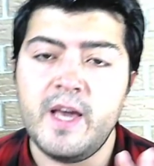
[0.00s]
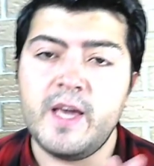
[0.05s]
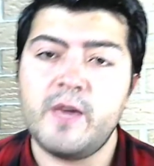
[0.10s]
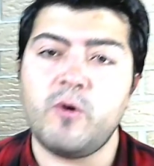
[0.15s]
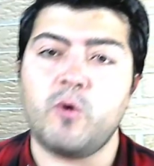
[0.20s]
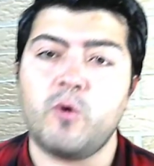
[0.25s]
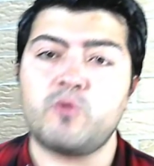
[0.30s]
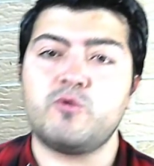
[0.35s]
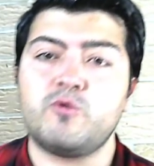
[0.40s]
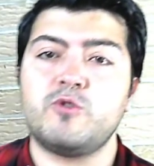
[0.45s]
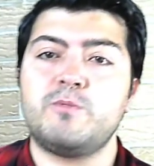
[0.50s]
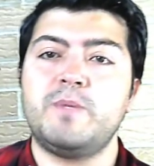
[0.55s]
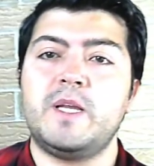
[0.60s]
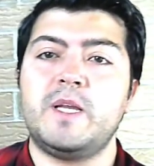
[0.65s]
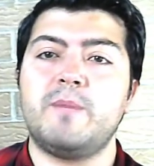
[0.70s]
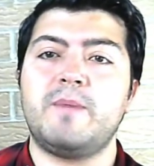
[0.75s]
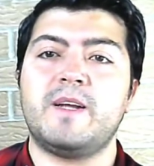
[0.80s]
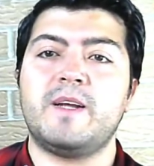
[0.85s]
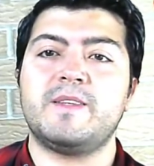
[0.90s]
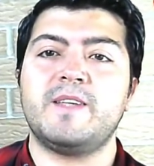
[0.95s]
E
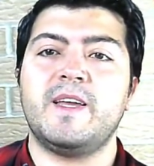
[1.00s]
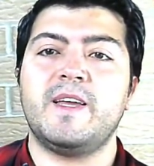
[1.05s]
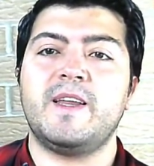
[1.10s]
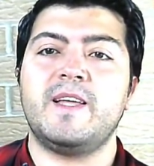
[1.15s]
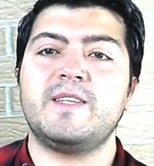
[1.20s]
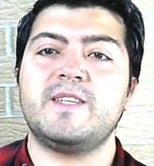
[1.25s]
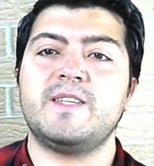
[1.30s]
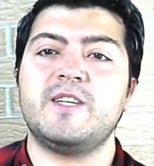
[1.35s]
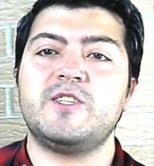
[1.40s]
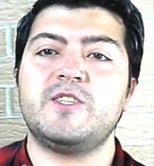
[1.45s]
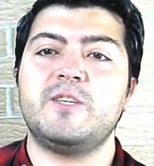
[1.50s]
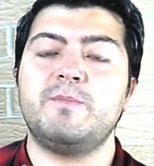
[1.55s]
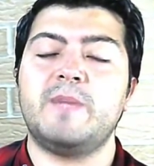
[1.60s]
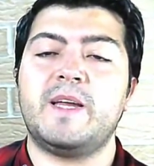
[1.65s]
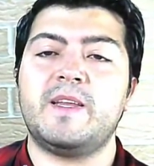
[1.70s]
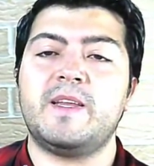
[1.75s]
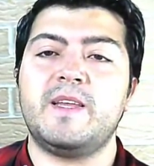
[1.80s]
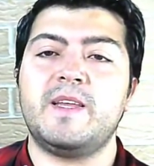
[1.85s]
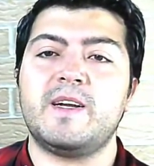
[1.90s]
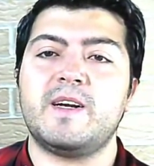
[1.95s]
31 Mart yerel
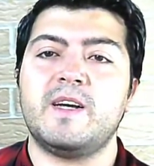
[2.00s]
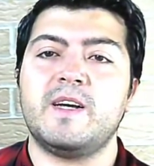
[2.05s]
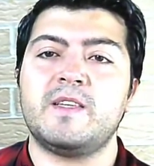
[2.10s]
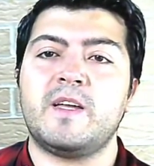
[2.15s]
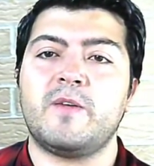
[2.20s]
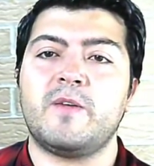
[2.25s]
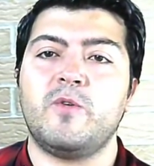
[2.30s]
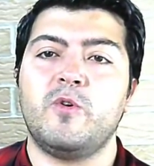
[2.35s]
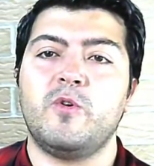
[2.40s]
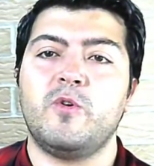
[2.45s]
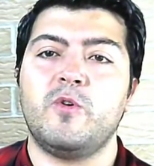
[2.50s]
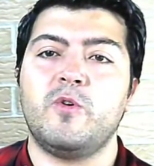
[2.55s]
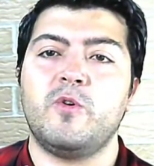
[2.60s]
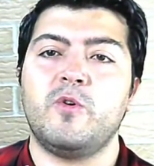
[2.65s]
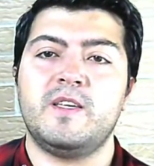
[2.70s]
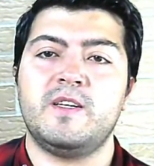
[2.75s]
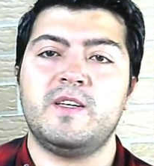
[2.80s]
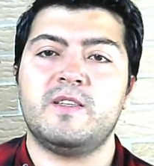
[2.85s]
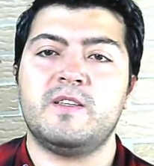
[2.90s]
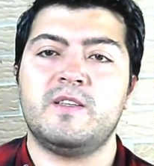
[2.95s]
seçimlerine kadar
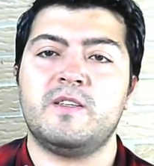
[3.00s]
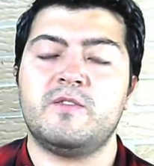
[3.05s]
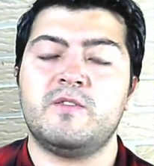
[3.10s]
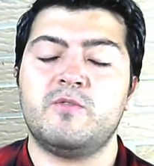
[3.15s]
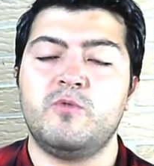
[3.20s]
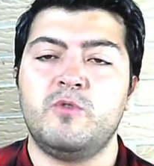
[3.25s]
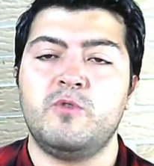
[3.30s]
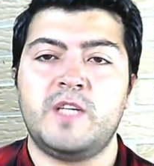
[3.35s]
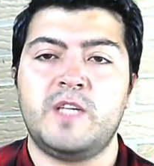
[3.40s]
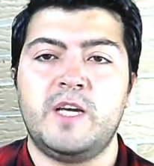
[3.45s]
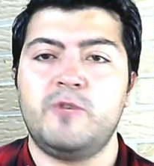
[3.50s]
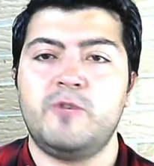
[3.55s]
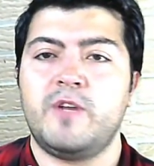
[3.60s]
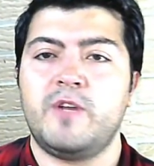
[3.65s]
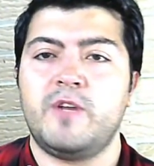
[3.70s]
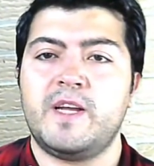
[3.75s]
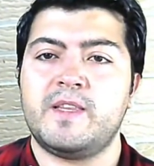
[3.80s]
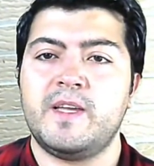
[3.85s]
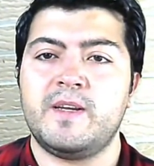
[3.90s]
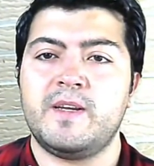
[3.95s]
17 yıldır ülkeyi
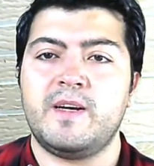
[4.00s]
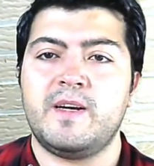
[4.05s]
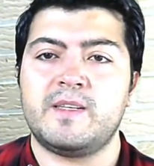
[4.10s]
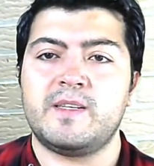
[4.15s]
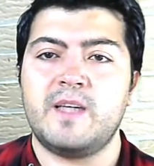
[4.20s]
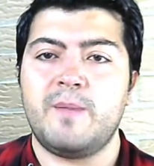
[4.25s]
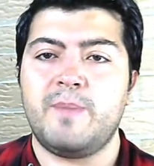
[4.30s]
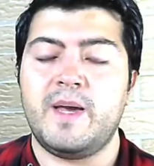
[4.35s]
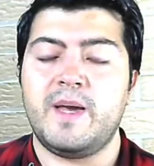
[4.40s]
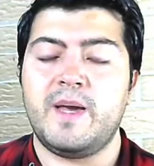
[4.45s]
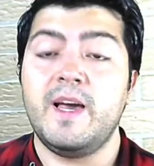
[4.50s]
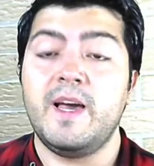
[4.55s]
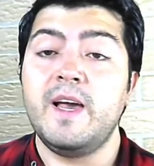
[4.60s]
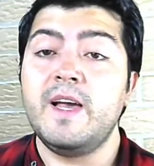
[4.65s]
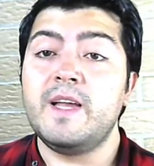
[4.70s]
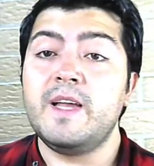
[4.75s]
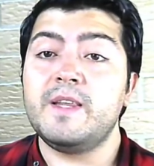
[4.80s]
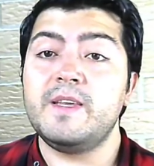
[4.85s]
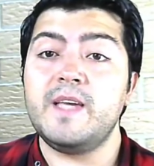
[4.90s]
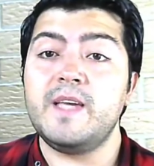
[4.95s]
yöneten AKP
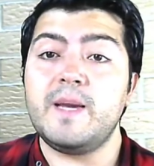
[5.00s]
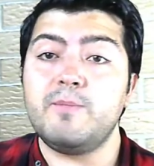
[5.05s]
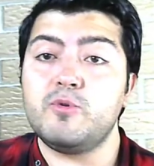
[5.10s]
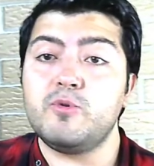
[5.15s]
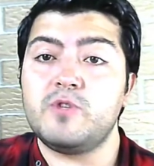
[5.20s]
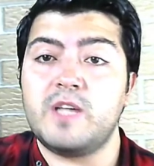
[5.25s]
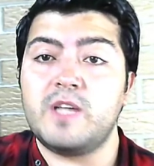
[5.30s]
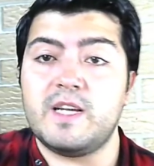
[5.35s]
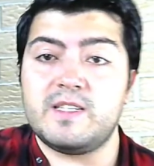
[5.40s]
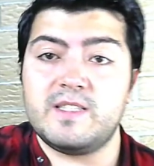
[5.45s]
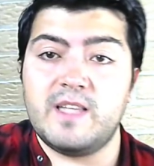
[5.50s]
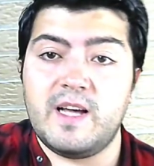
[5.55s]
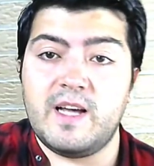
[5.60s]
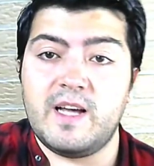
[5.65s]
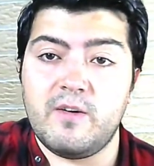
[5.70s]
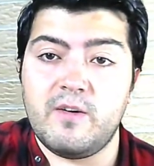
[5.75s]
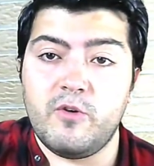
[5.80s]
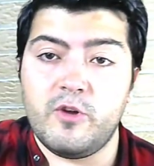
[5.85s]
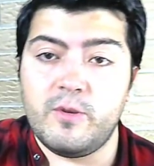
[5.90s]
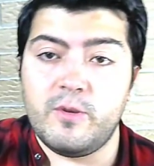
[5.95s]
niye bu
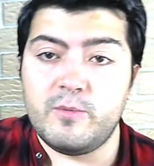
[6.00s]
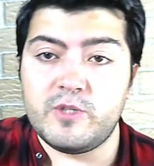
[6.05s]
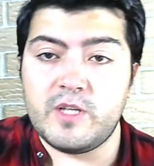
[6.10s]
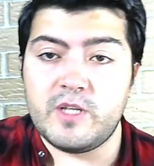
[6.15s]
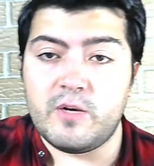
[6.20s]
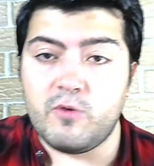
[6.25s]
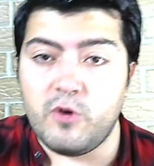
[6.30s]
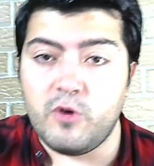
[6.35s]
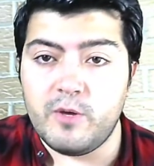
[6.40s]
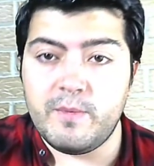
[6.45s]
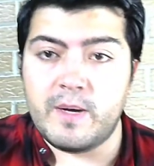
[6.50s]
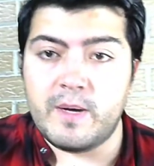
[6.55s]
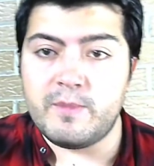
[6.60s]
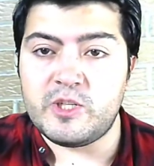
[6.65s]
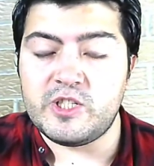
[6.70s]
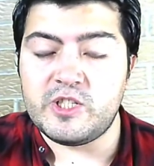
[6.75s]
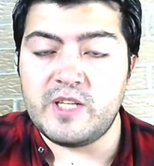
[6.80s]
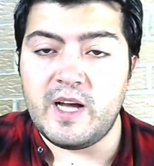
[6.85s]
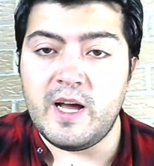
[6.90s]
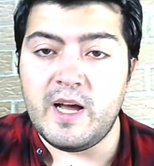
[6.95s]
taslağı önümüze
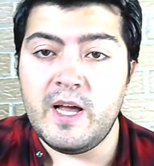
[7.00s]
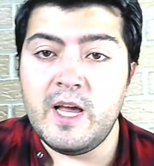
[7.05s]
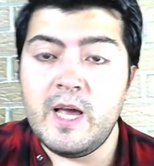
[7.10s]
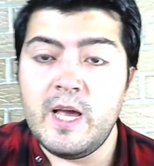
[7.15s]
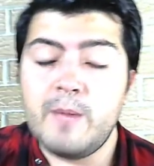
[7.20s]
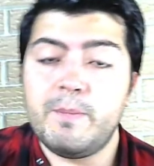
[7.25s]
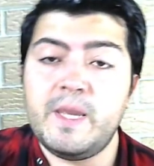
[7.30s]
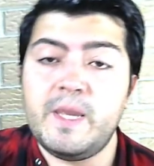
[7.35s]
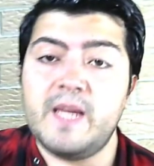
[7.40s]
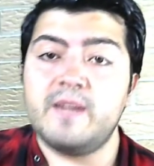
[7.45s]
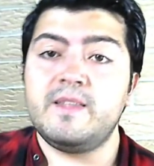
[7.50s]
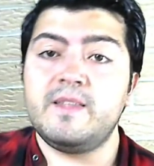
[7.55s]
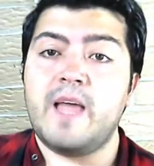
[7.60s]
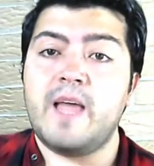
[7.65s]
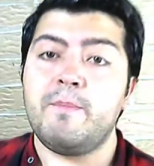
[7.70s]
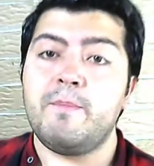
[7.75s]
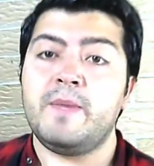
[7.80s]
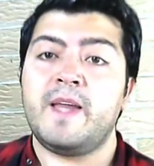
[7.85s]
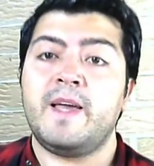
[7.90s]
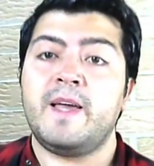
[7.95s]
koymamış da
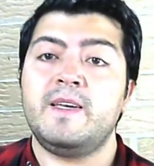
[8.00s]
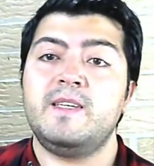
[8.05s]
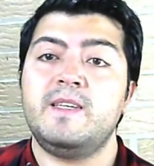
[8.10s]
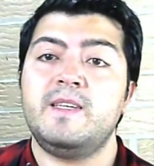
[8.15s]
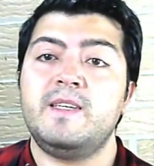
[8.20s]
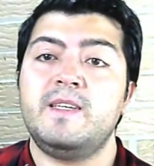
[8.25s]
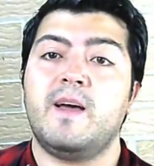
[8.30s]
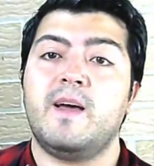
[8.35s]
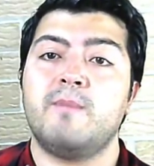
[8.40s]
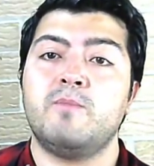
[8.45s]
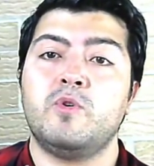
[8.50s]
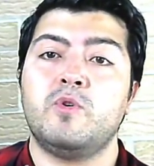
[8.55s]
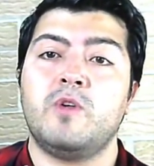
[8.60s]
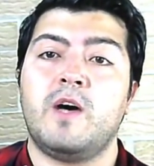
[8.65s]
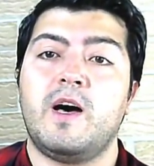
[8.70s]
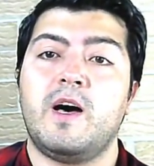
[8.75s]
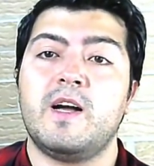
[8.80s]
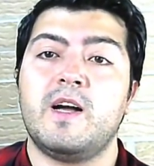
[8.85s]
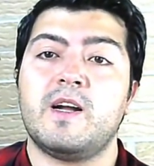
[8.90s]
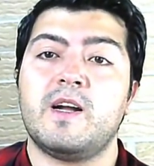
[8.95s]
birdenbire
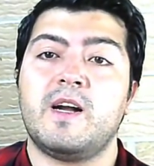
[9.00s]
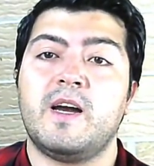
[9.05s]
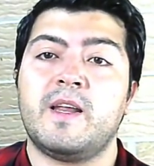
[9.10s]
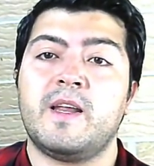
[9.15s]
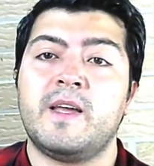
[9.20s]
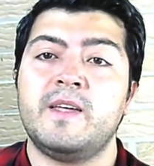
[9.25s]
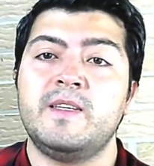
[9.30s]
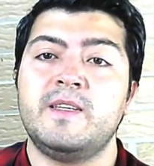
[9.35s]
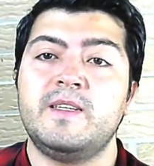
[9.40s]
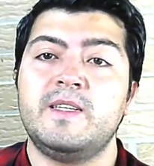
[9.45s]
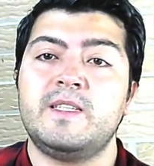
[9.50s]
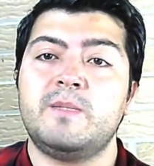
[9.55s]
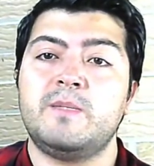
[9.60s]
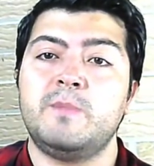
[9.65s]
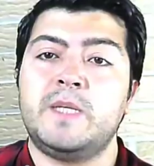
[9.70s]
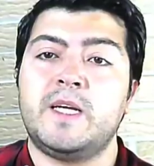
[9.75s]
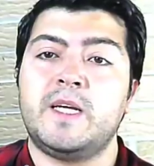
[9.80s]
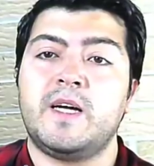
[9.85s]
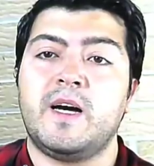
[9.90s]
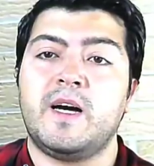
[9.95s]
İstanbul'u, Ankara'yı,
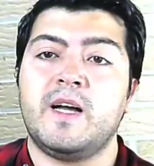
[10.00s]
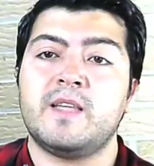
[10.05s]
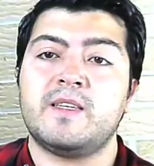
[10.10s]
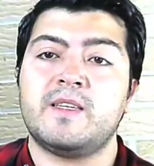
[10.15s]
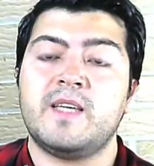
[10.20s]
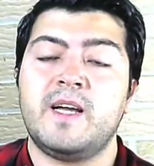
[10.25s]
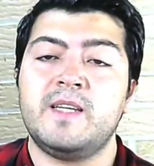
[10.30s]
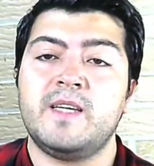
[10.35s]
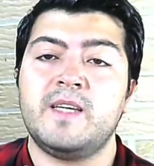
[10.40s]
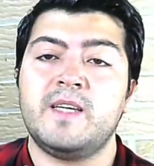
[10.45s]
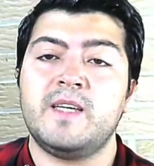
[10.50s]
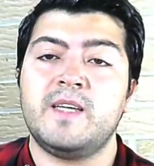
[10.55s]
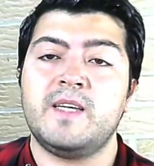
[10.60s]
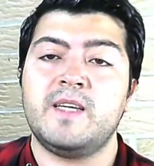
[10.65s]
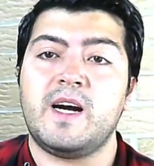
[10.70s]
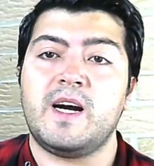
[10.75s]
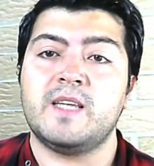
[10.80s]
İzmir'i, Antalya'yı,